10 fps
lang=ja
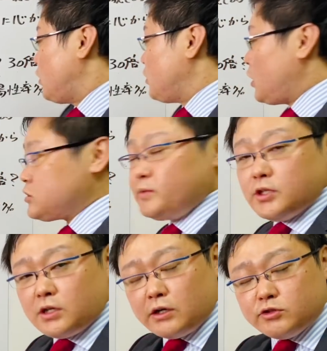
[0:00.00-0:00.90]
あくま
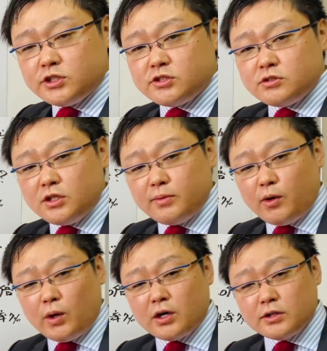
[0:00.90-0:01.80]
で確実に
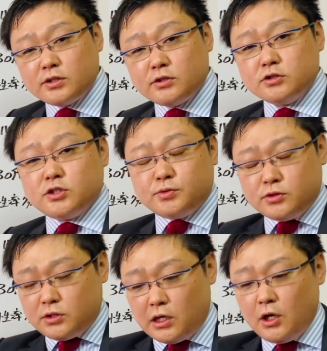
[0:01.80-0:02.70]
今分かってる自
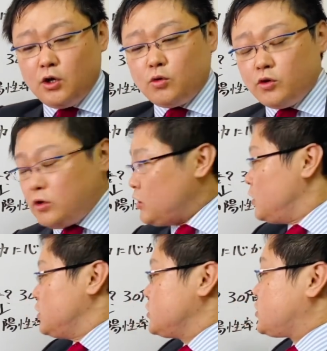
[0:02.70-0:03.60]
分がこの
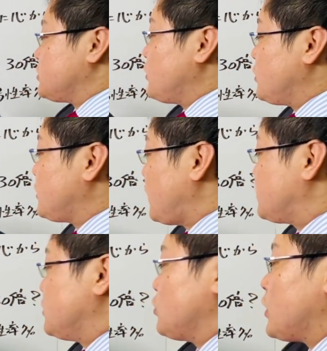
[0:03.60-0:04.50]
質問に対
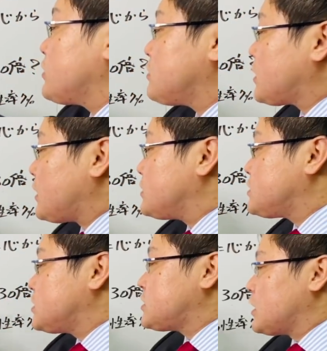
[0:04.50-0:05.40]
してどれぐらい感
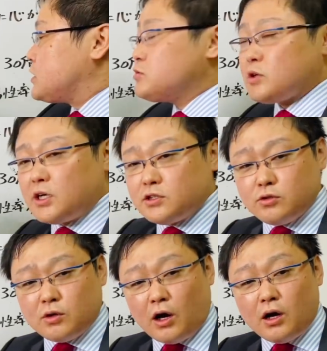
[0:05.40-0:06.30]
染者がいるのかって
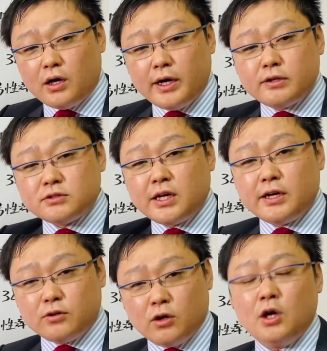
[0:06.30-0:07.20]
いうのを考える
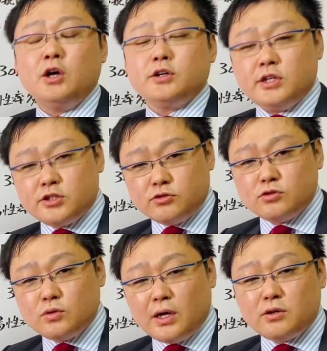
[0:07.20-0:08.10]
際の基
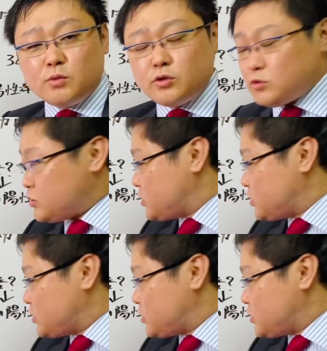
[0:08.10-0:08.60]
準となるものとし